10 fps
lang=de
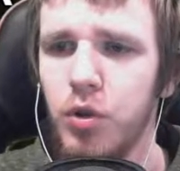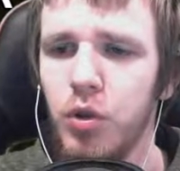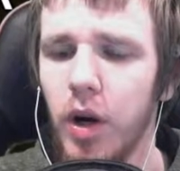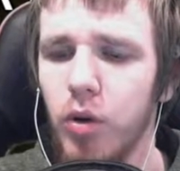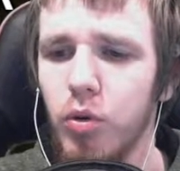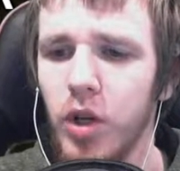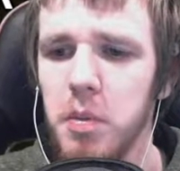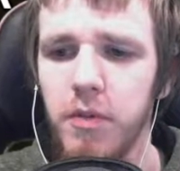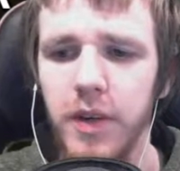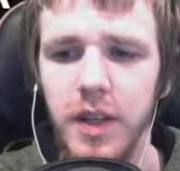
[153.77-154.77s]
Video angucken. Geh
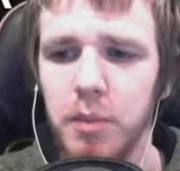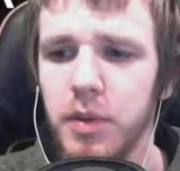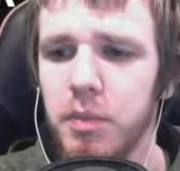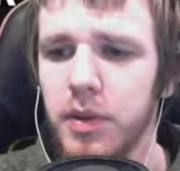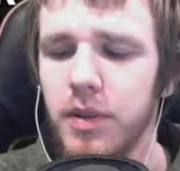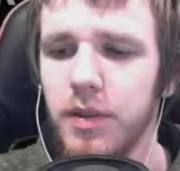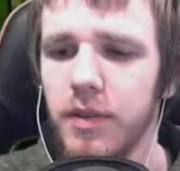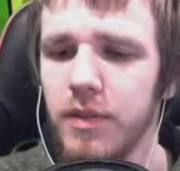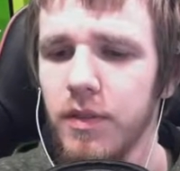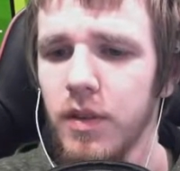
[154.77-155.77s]
mal weg damit, bitte.
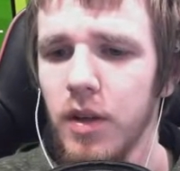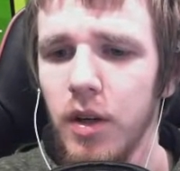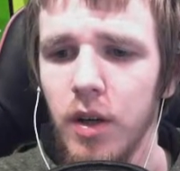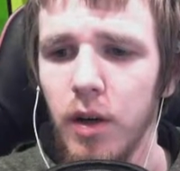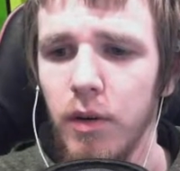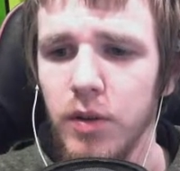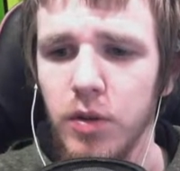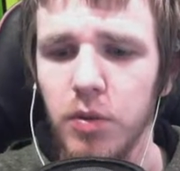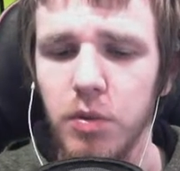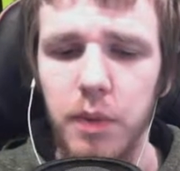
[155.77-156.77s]
Weißt du,
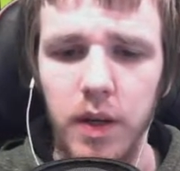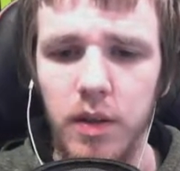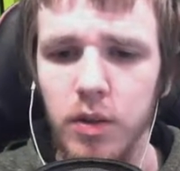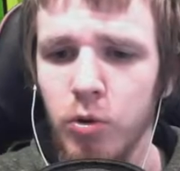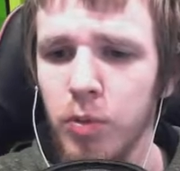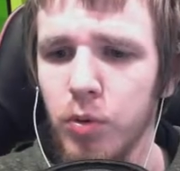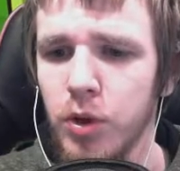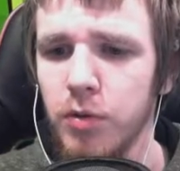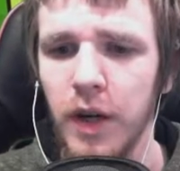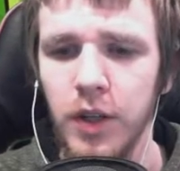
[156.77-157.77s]
was wir machen? Ich gucke mir
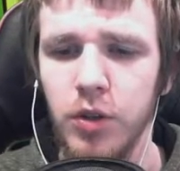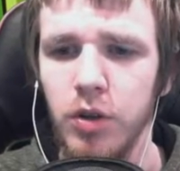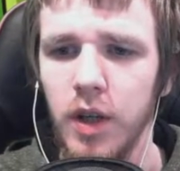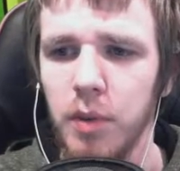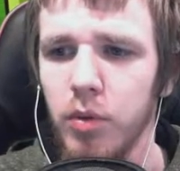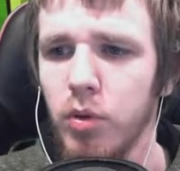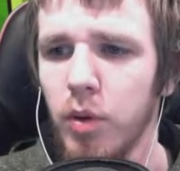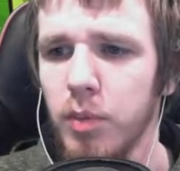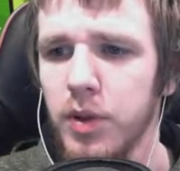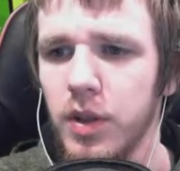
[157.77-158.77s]
kurz die Fahrzeuge an. Mal gucken,
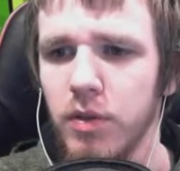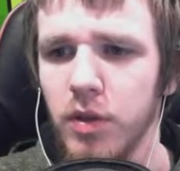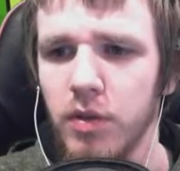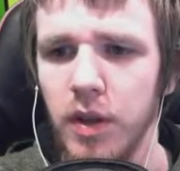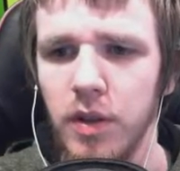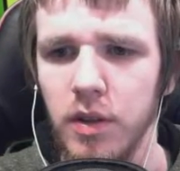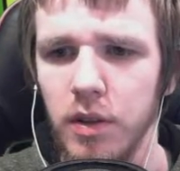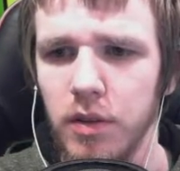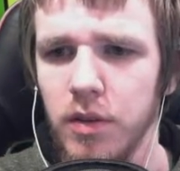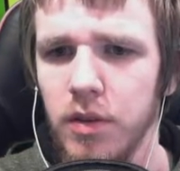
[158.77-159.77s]
ob sich etwas verändert
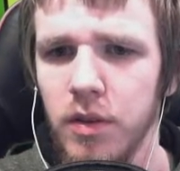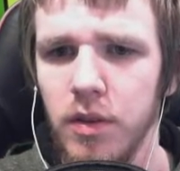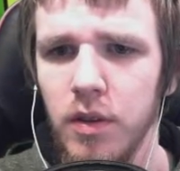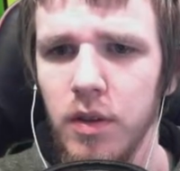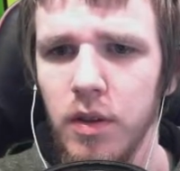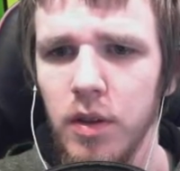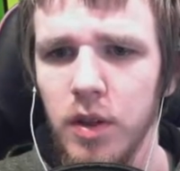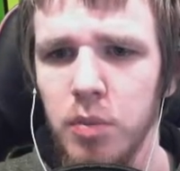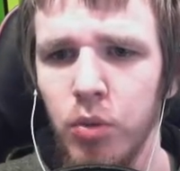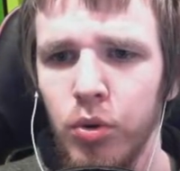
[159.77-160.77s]
hat.
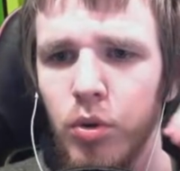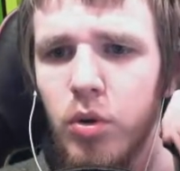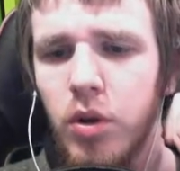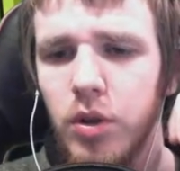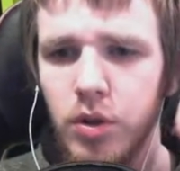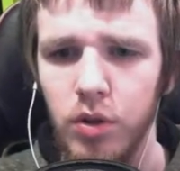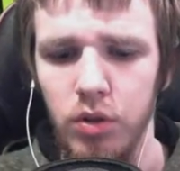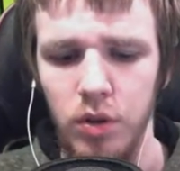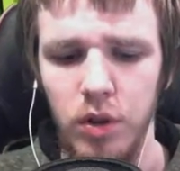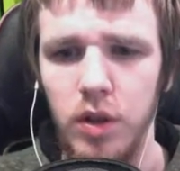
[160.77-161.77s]
Das Motocross,
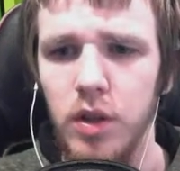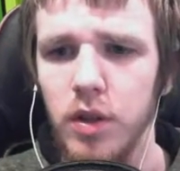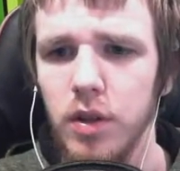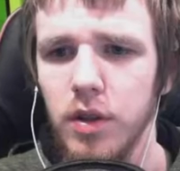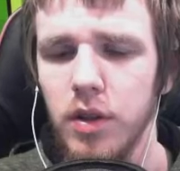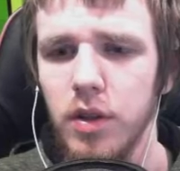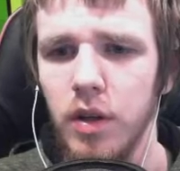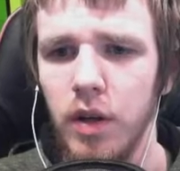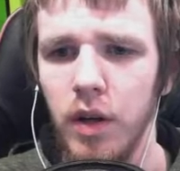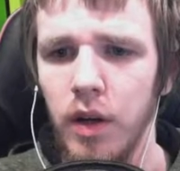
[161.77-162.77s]
nee, das ist
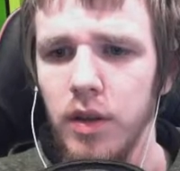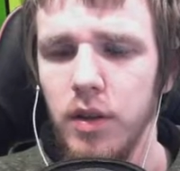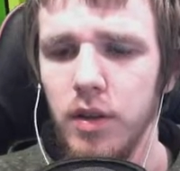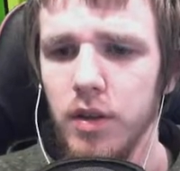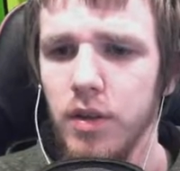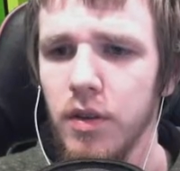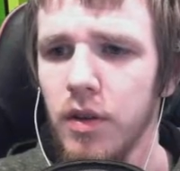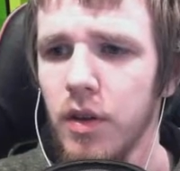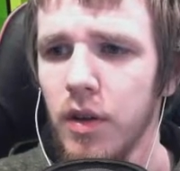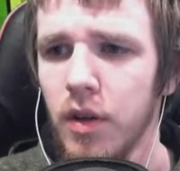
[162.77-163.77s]
gleich.
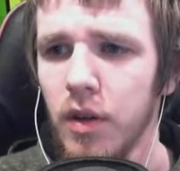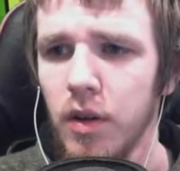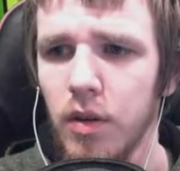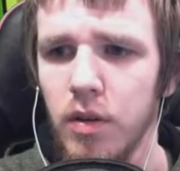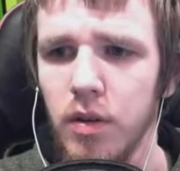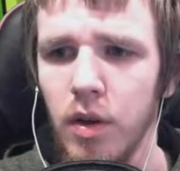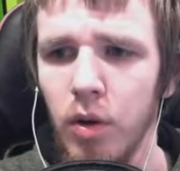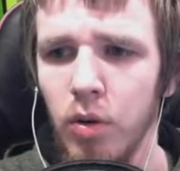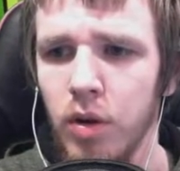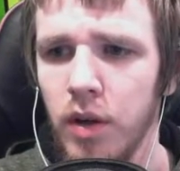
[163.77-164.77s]

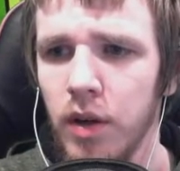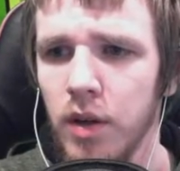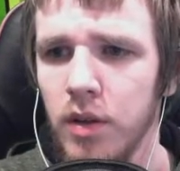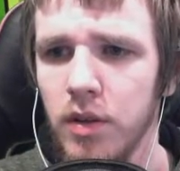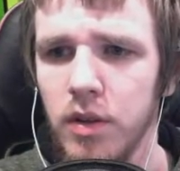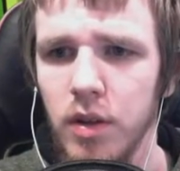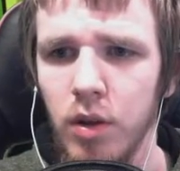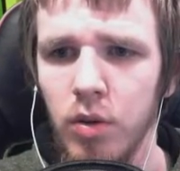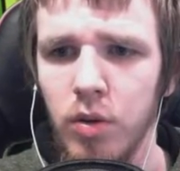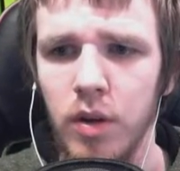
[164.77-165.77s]
Auch gleich,
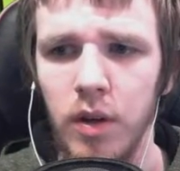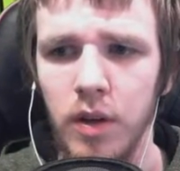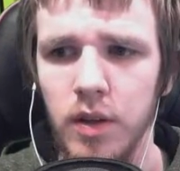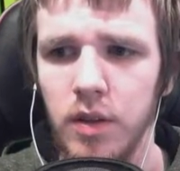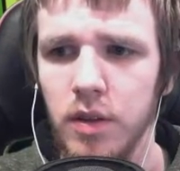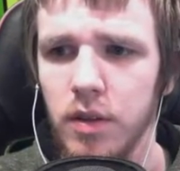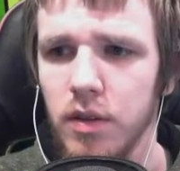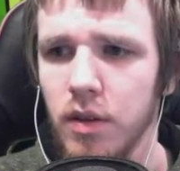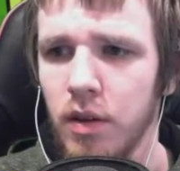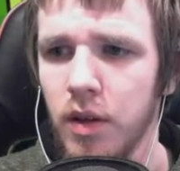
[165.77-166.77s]
auch gleich,
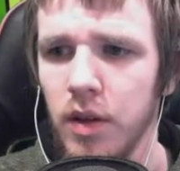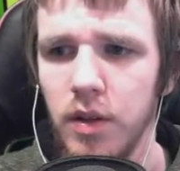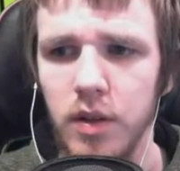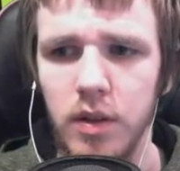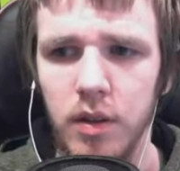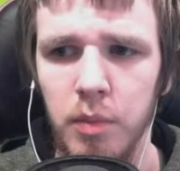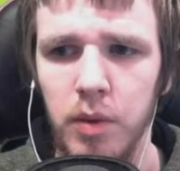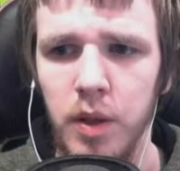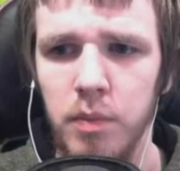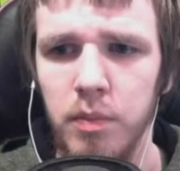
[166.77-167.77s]
gleich
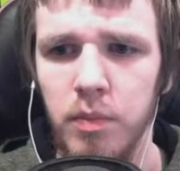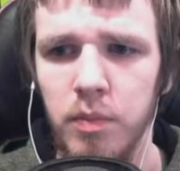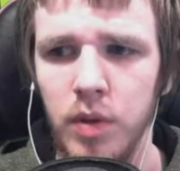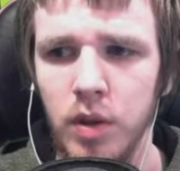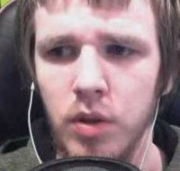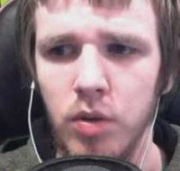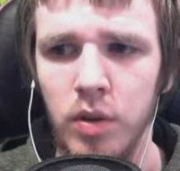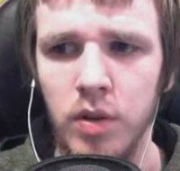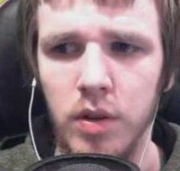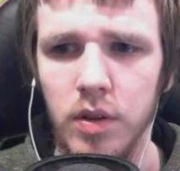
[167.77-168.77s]
geblieben. Nichts
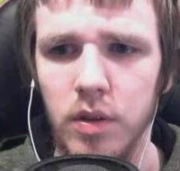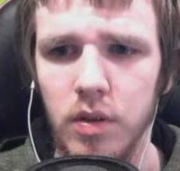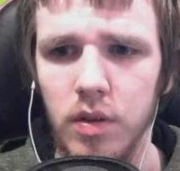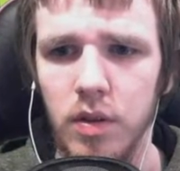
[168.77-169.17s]
Neues.